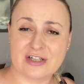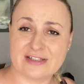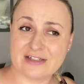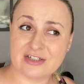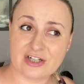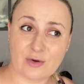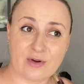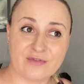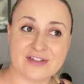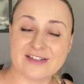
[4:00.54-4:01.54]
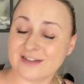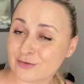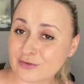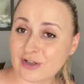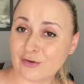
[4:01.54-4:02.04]
zależała, więc nie
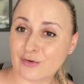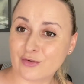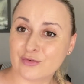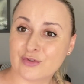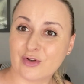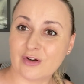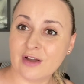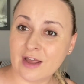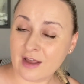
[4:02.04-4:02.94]
jest już tak gorąco.